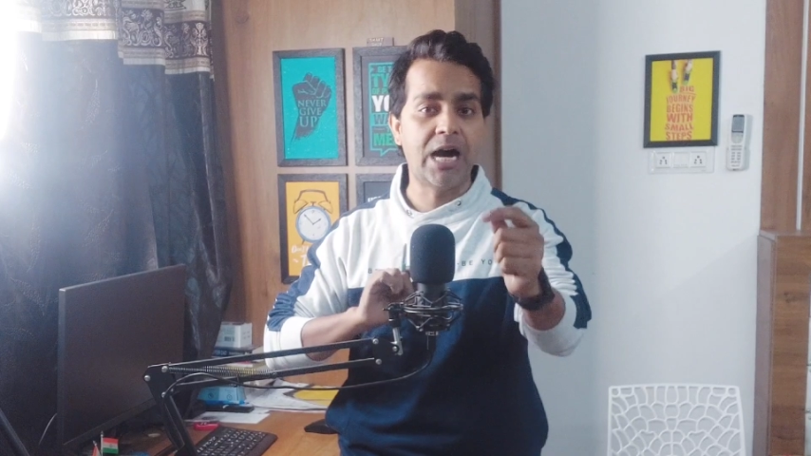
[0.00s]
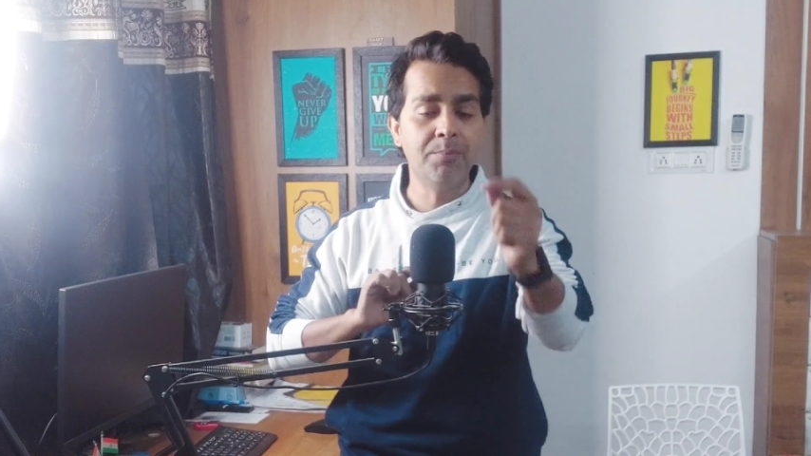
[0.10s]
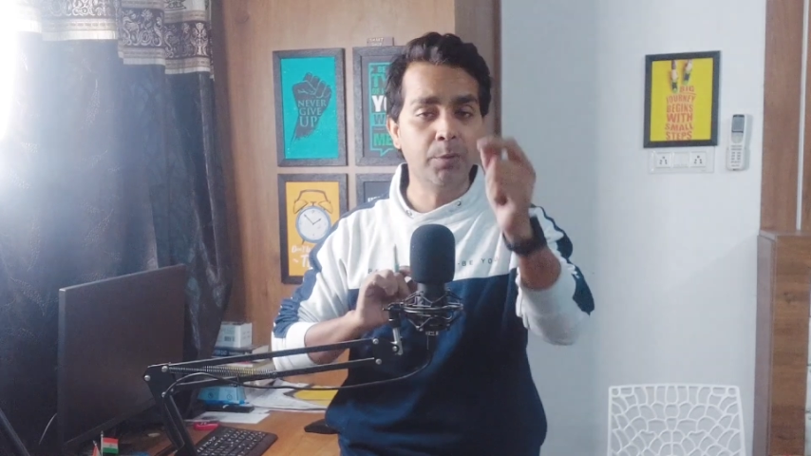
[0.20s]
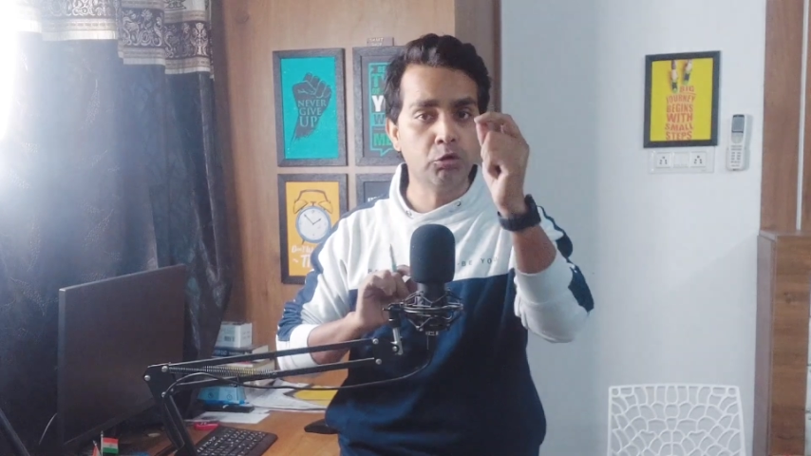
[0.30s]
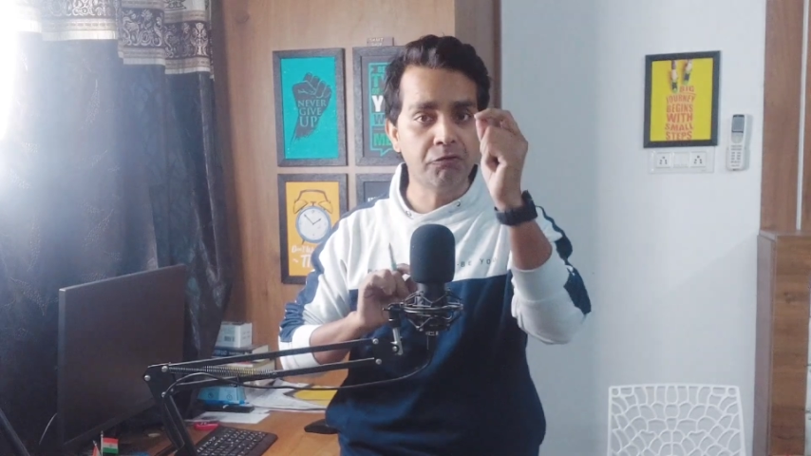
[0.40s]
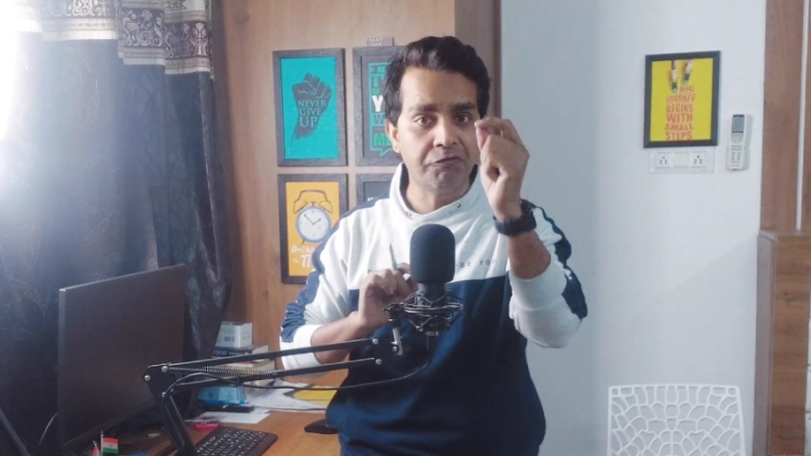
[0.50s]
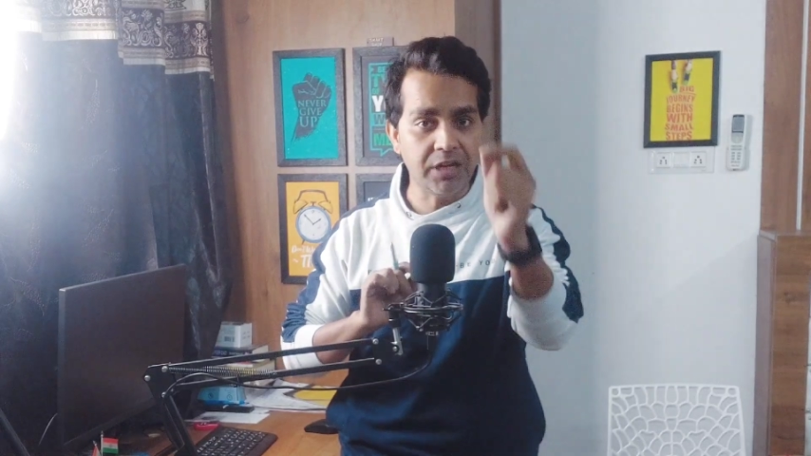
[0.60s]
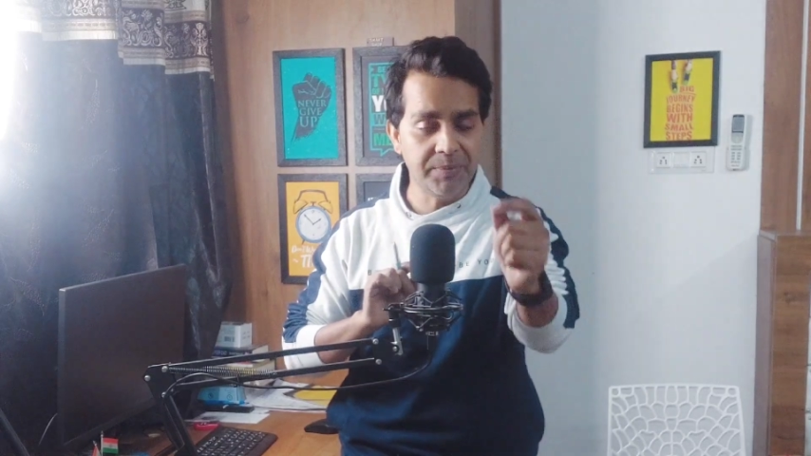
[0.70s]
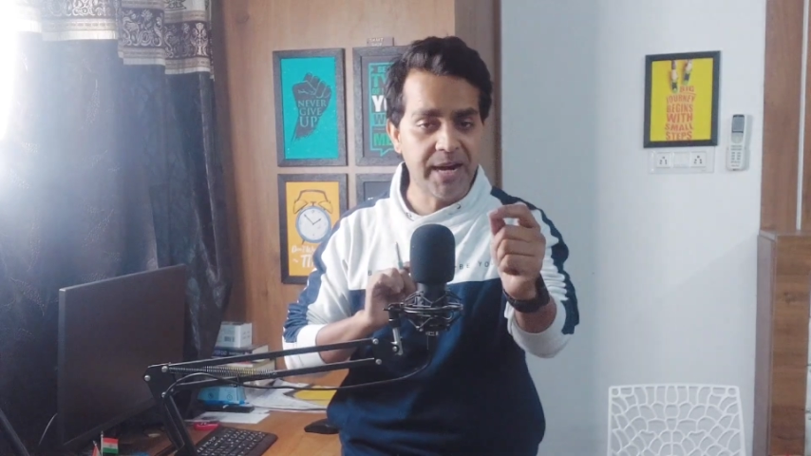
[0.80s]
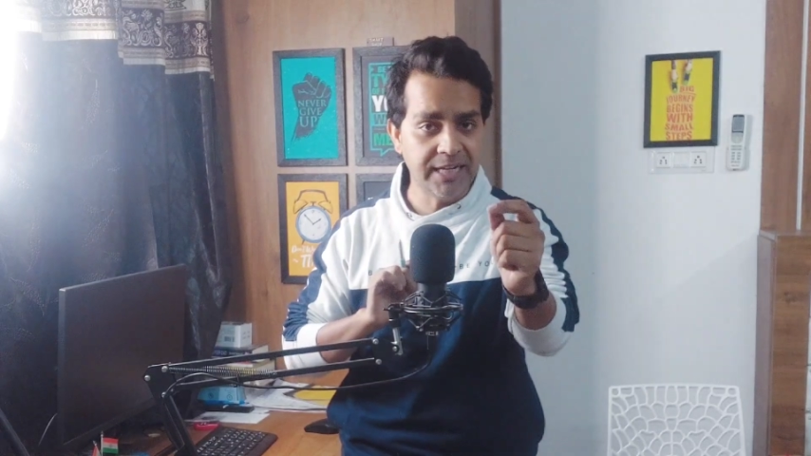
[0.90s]
हम बिल्कुल
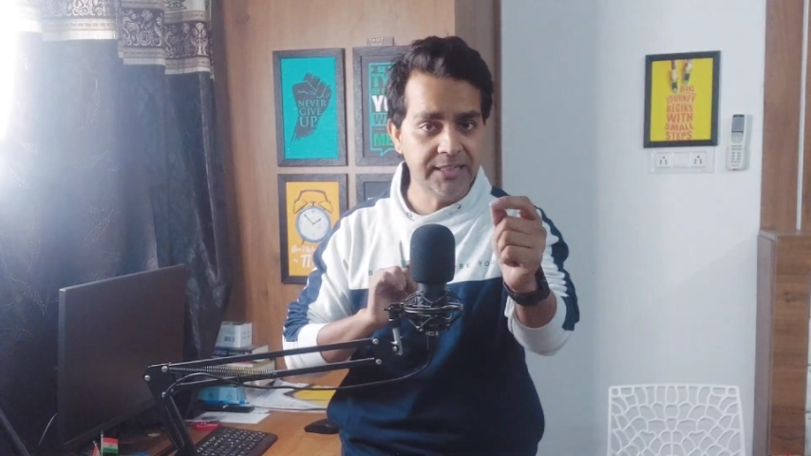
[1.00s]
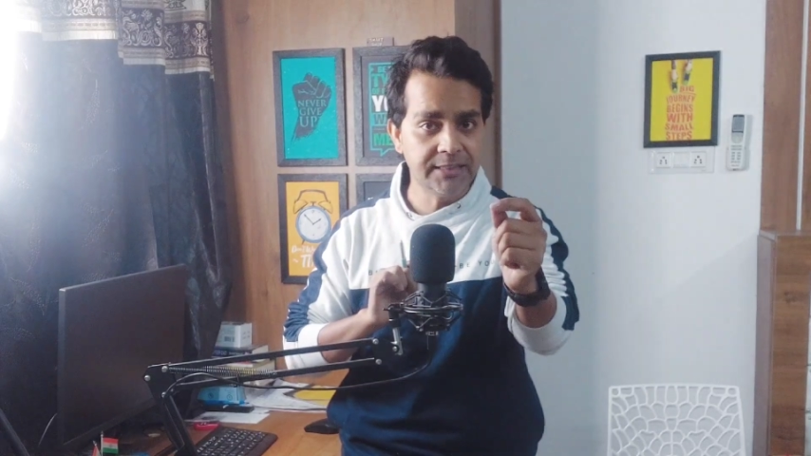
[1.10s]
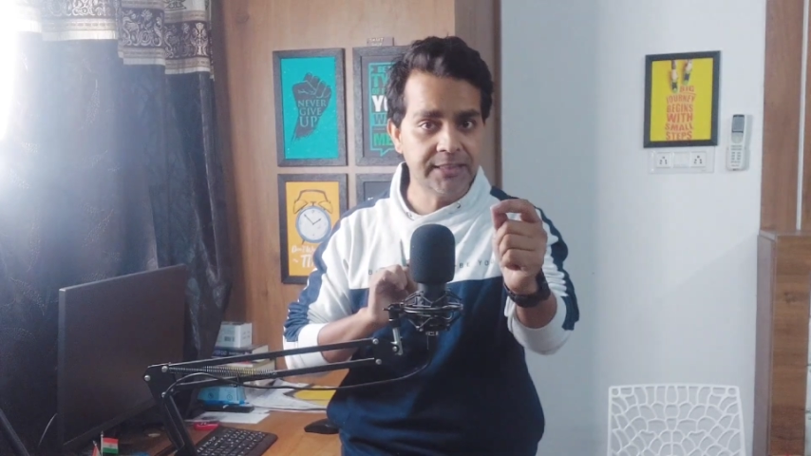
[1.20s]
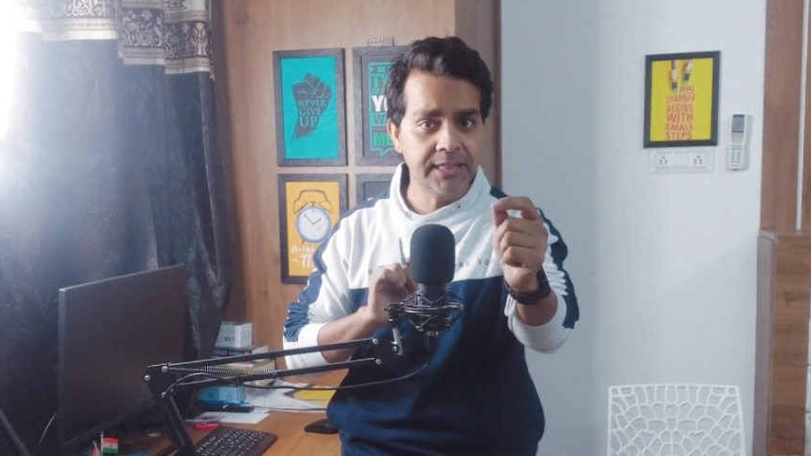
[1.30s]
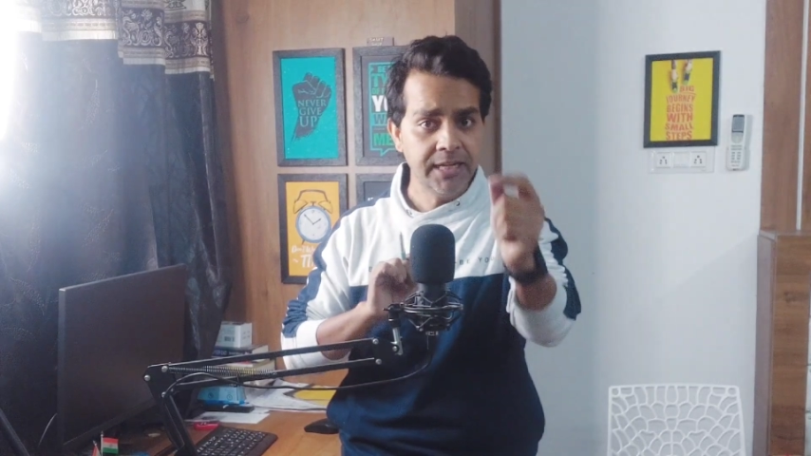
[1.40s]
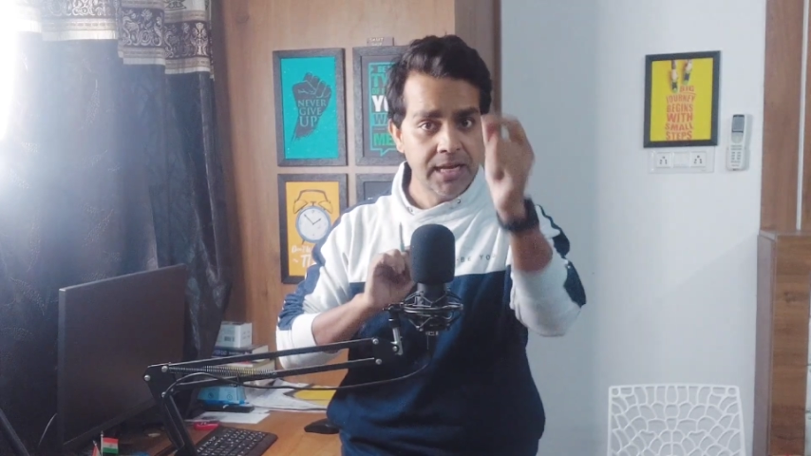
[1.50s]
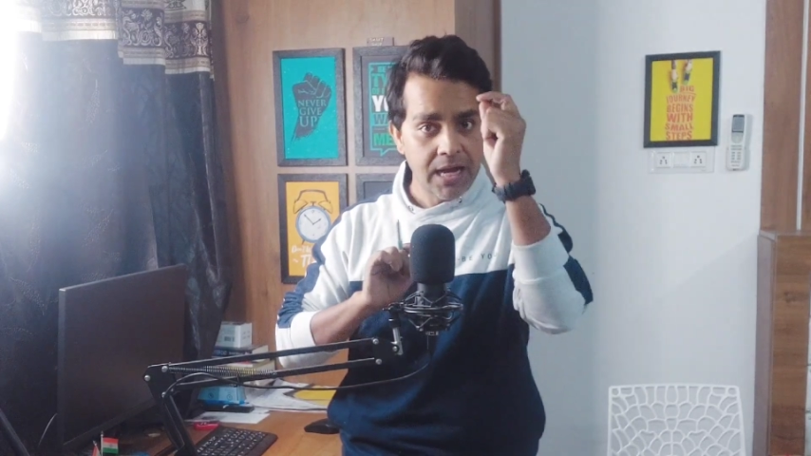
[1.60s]
फ्री में आई देते हैं